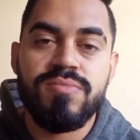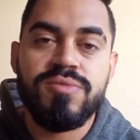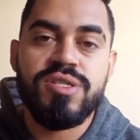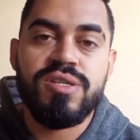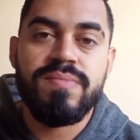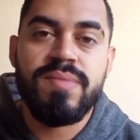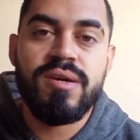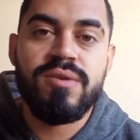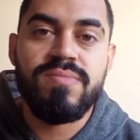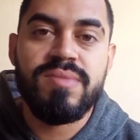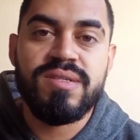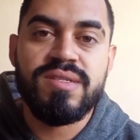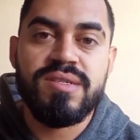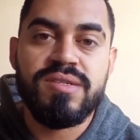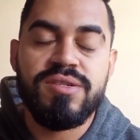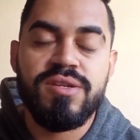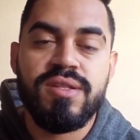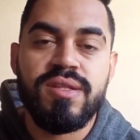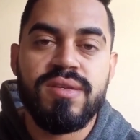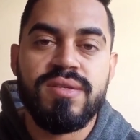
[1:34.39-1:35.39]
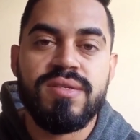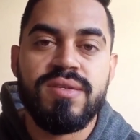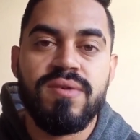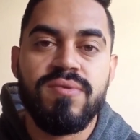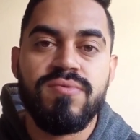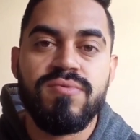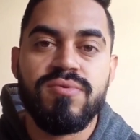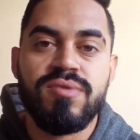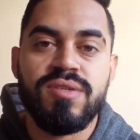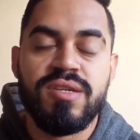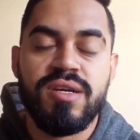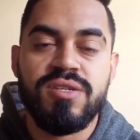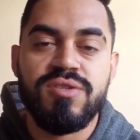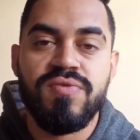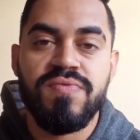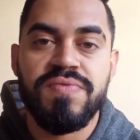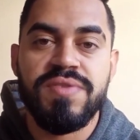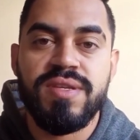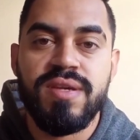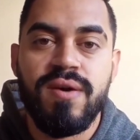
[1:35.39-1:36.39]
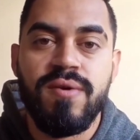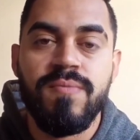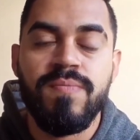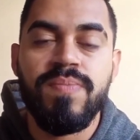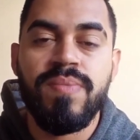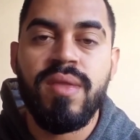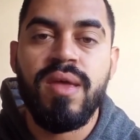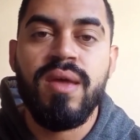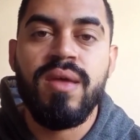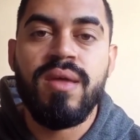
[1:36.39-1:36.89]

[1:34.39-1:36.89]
me chamaram bastante atenção no site oficial.